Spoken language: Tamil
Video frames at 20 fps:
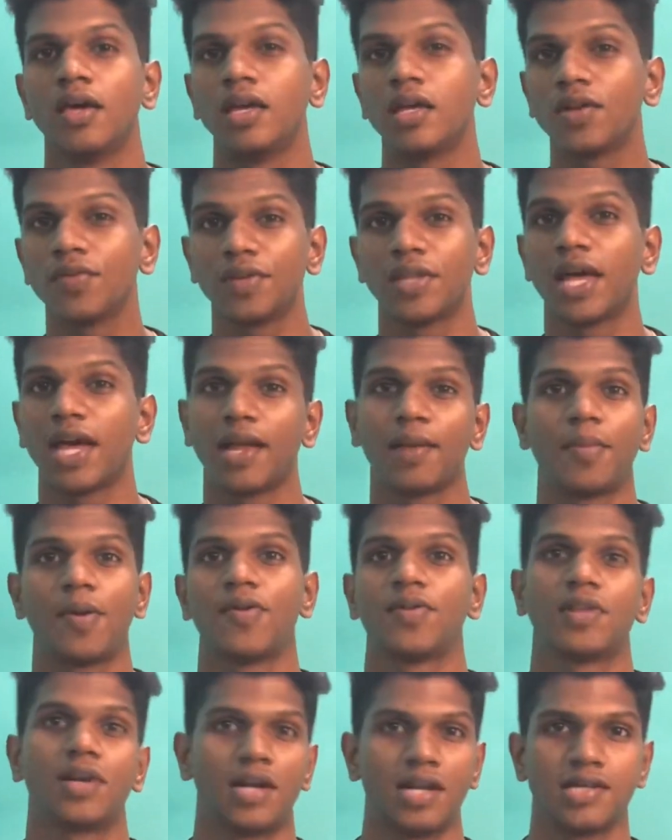இருபதாயிரம்
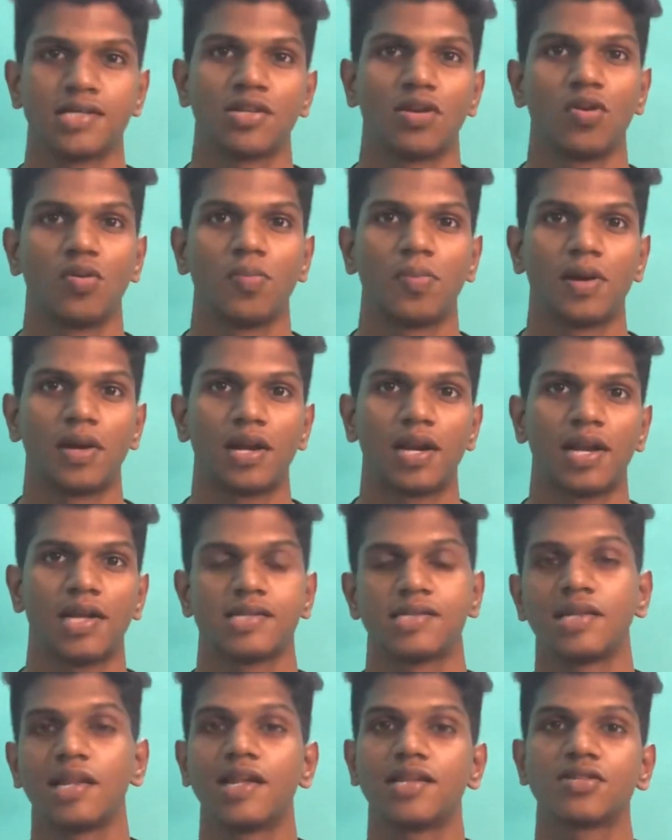ரூபாய் வந்து நான் செலவு பண்றேன்
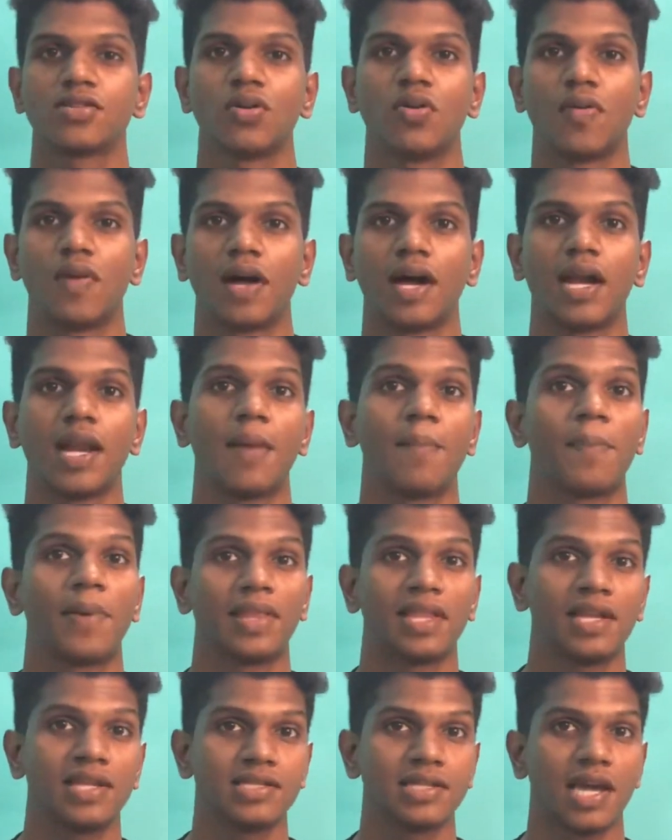சிலர் சொல்லுவாங்க நான்
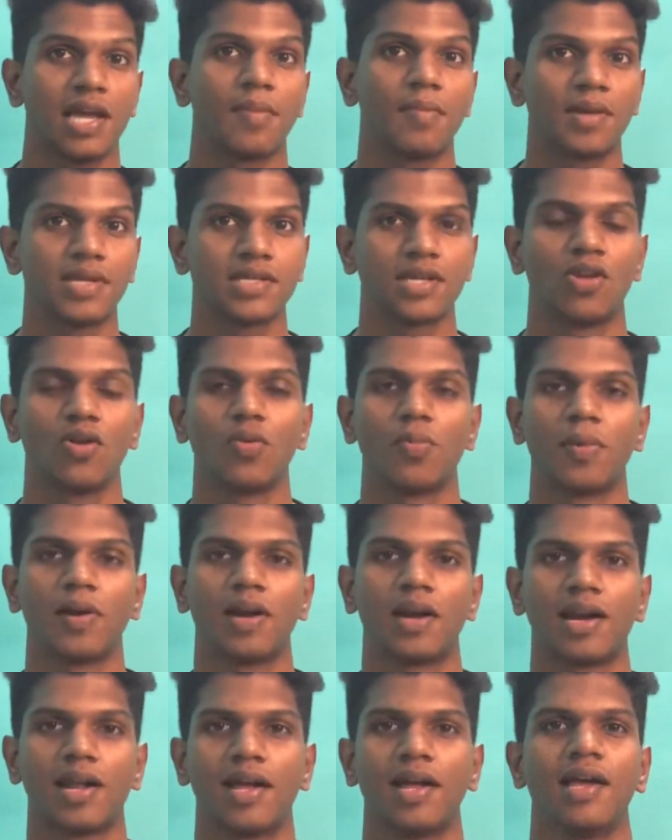பதினஞ்சாயிரம் ரூபாய் செலவு
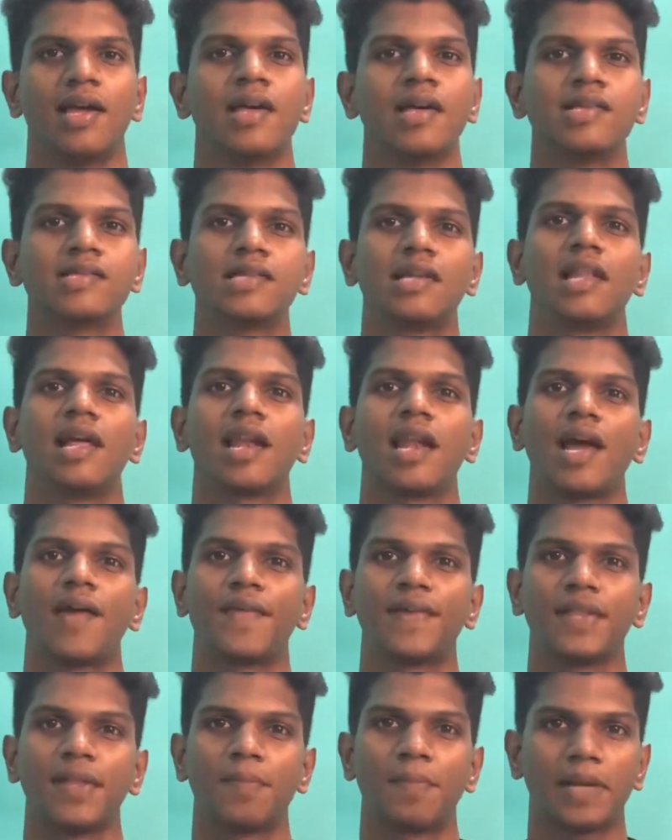பண்றேன் சிலர்
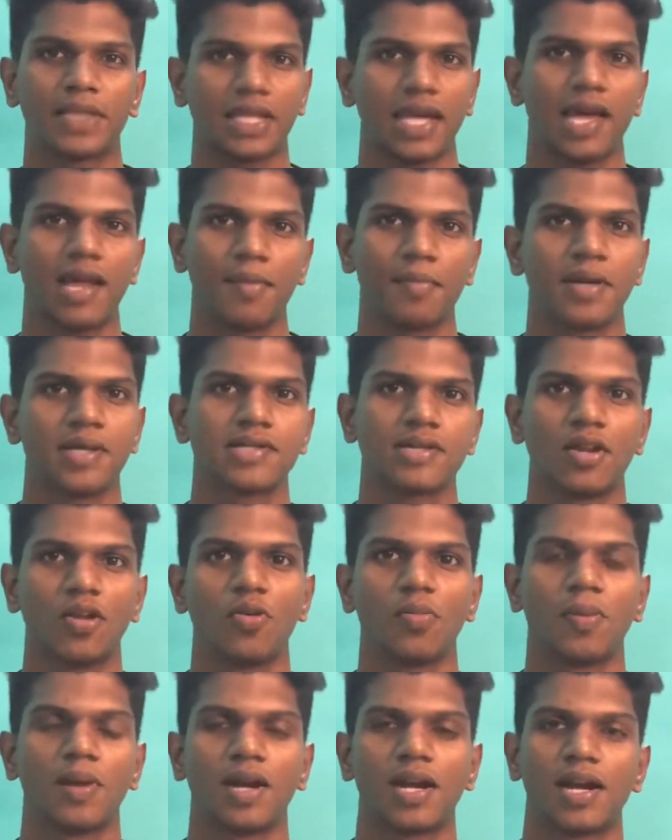நான் வந்து பத்தாயிரம் ரூபாய்
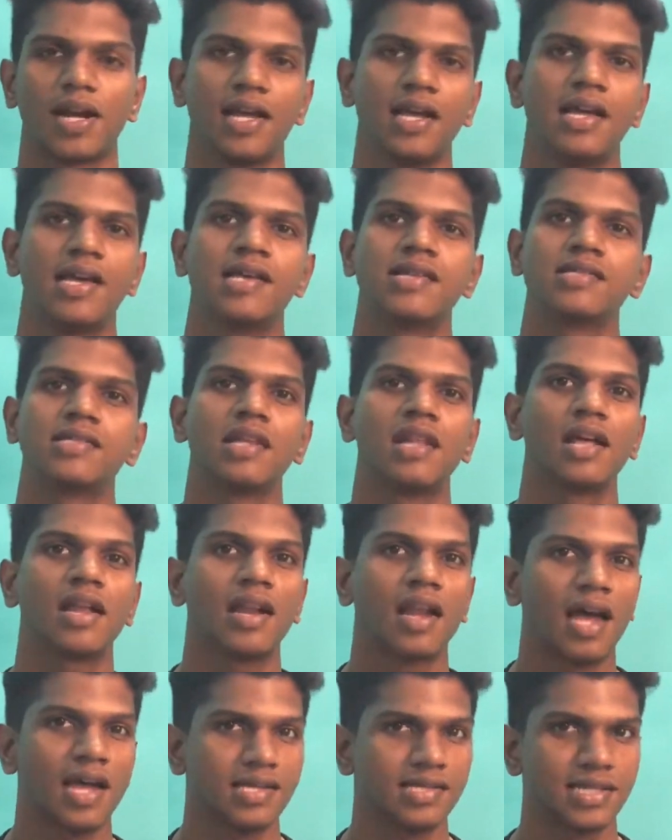செலவு பண்றேன் சிலர்
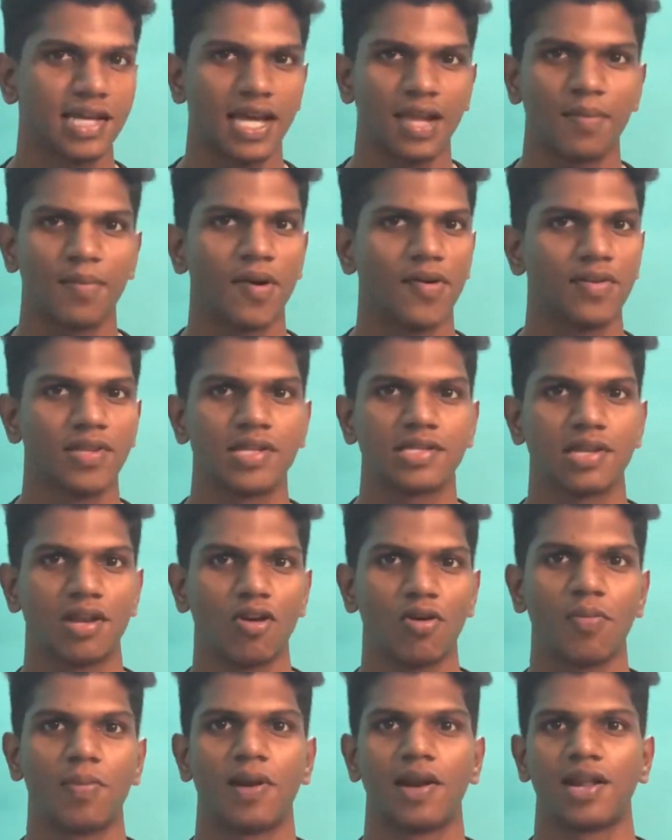நான் அஞ்சாயிரம் ரூபாய் வந்து
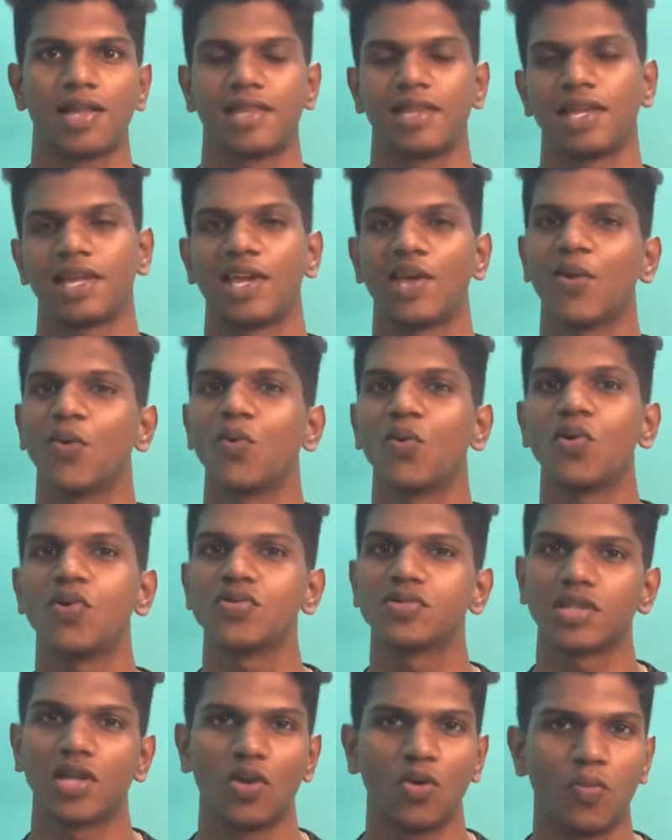செலவு பண்றேன் நீங்க
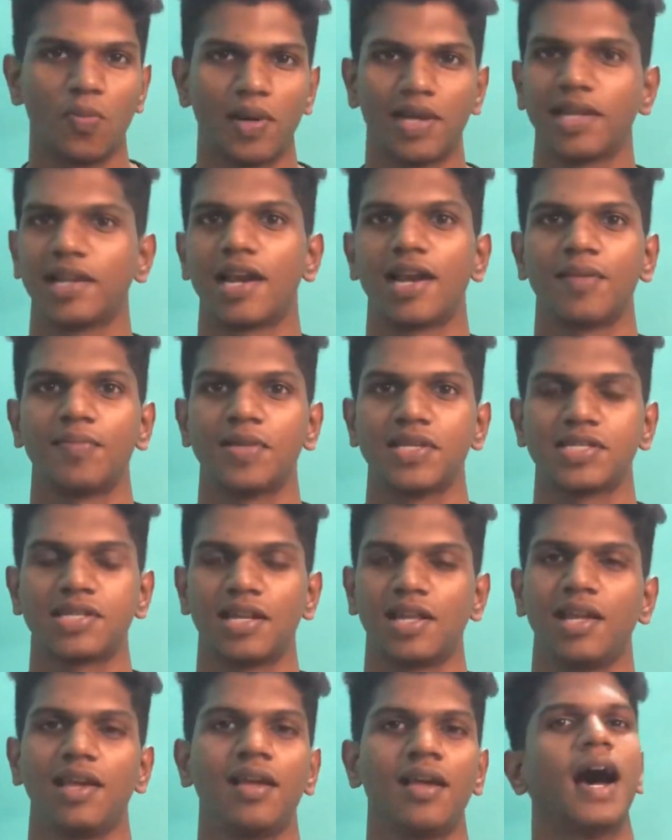எவ்வளவு செலவு பண்ணினாலுமே
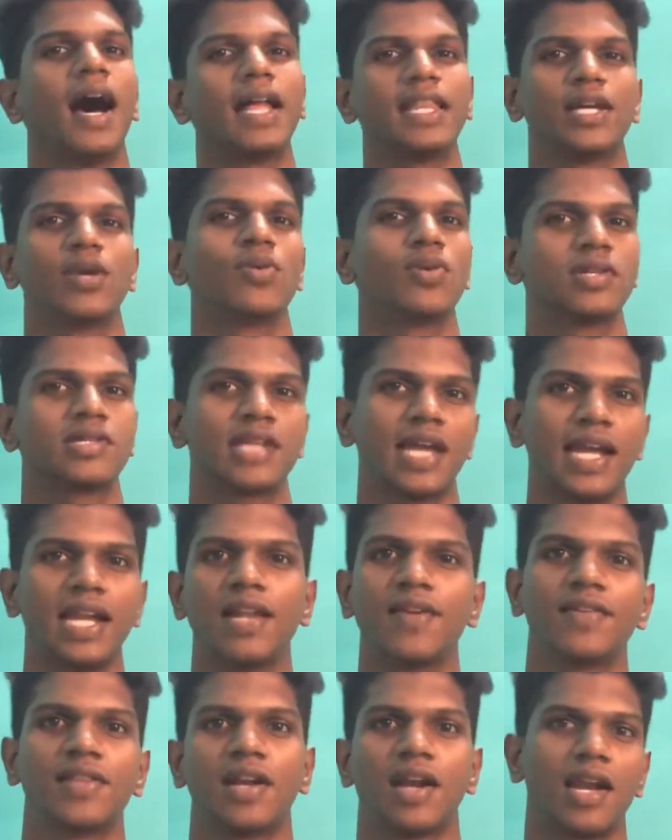சரி அதை ஒரு
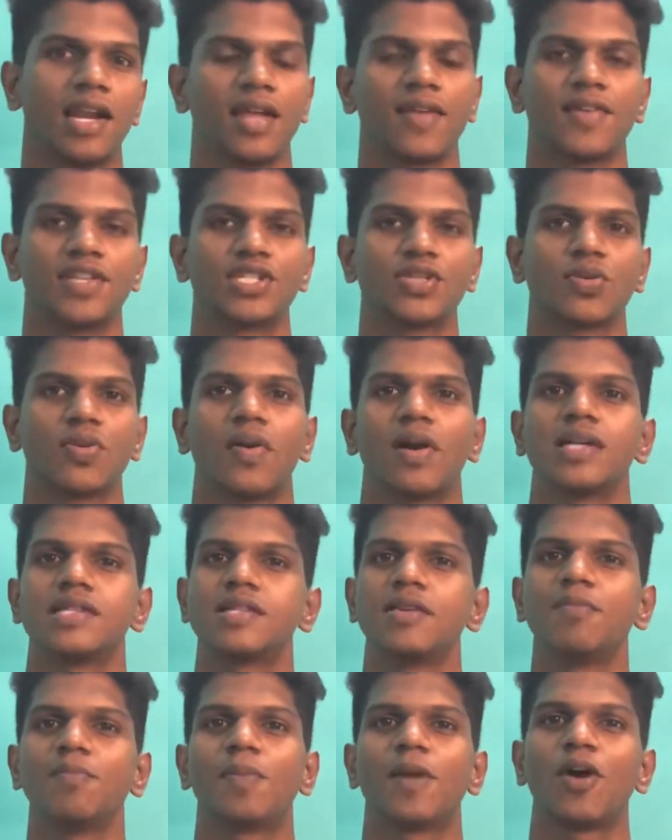சைட்ல வந்து நீங்க வச்சுக்கோங்க
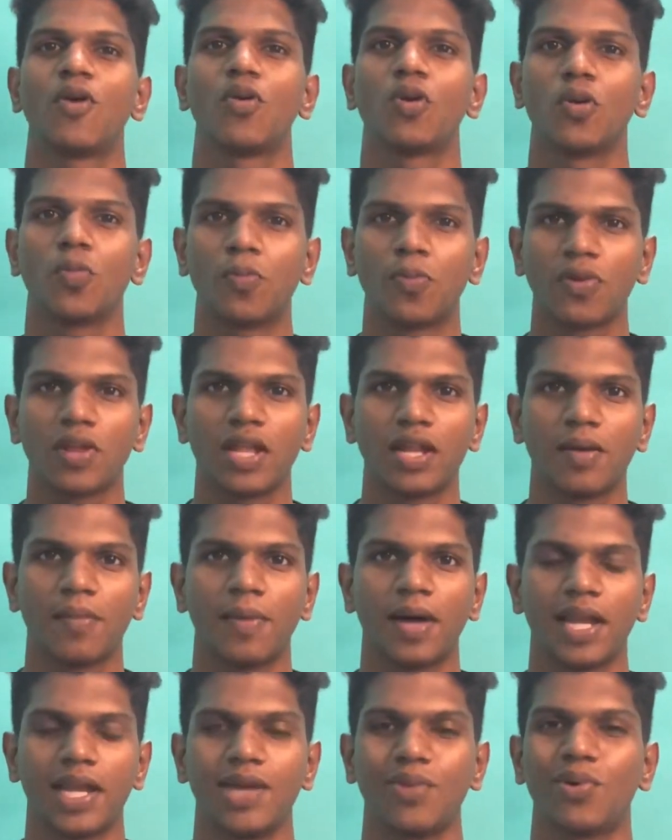சிம்பிளா உங்களுக்கு புரியுற
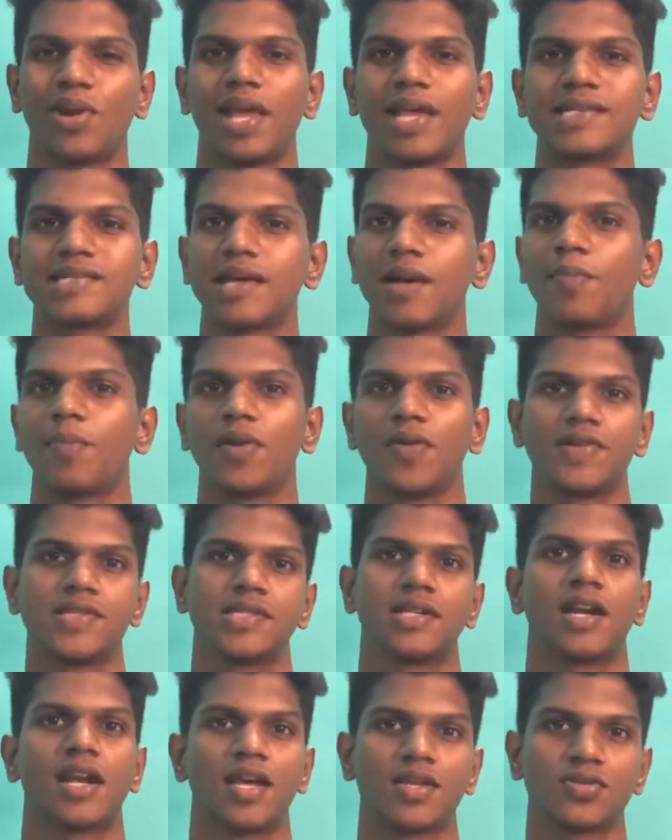மாதிரி ஒரு எக்ஸாம்பிள்
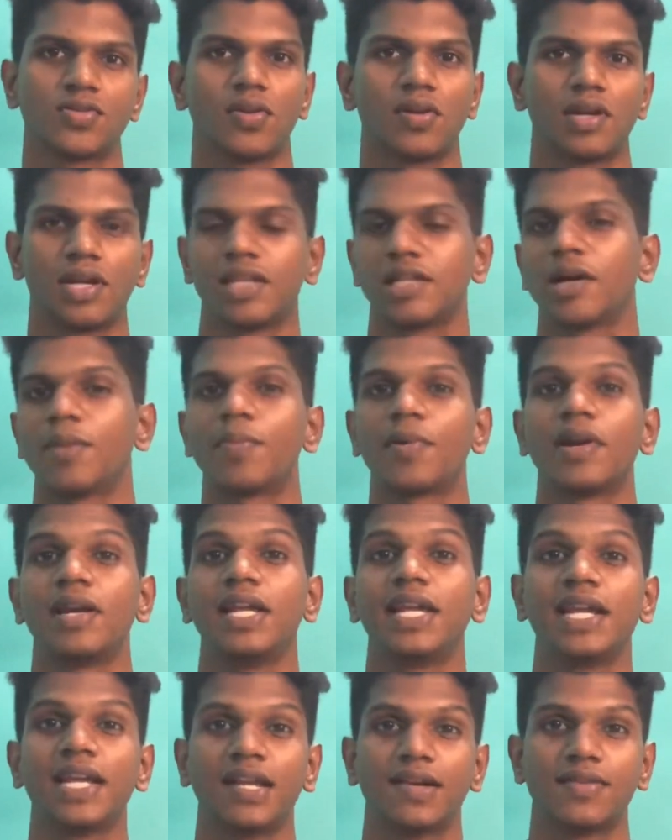வச்சு நான் சொல்றேன் அதுக்கப்புறம்
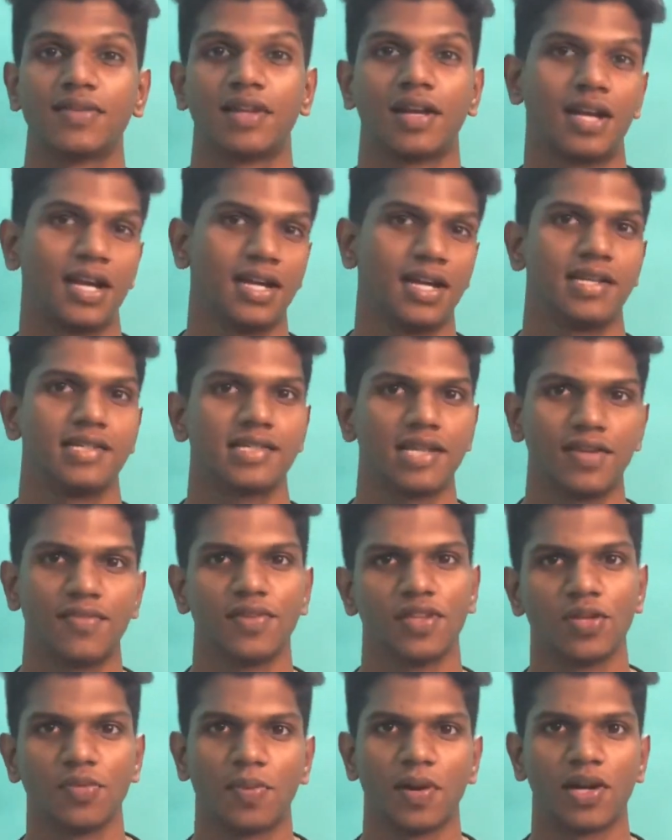நீங்களே வந்து நான் டிசைட்
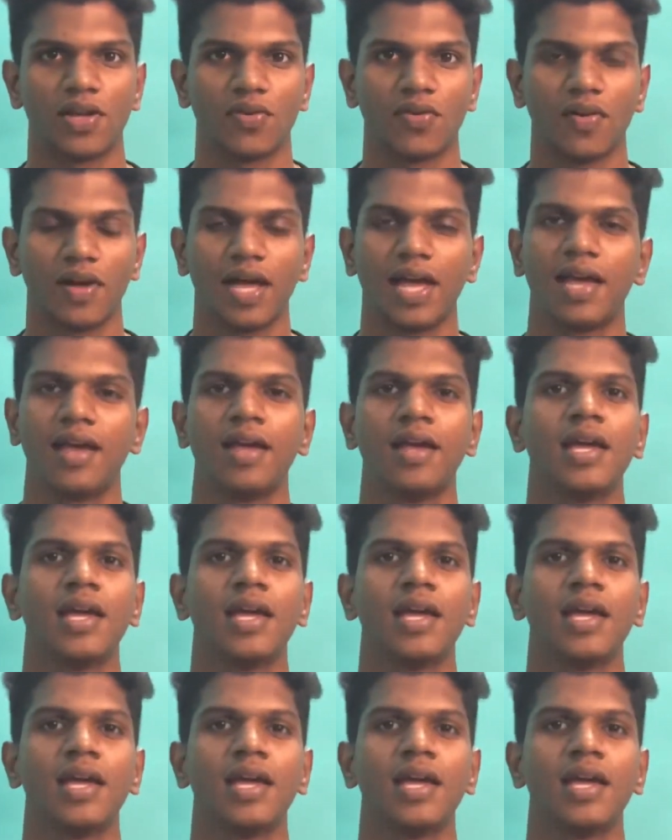வந்து பண்ணிக்கோங்க